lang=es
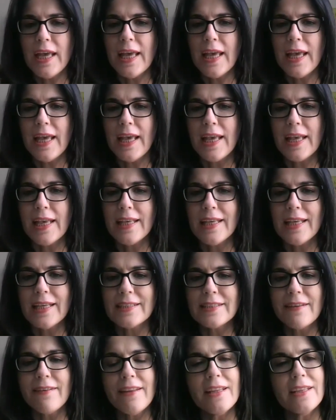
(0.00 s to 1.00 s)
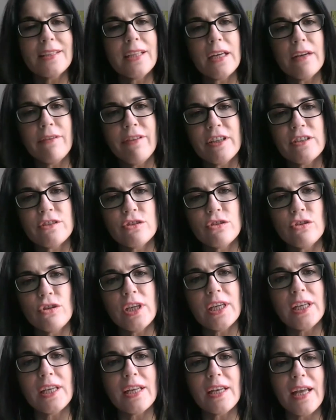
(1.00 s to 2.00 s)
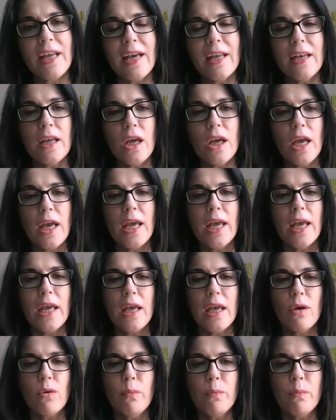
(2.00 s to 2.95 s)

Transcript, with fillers: Eh, y a través de esta reflexión generar eh,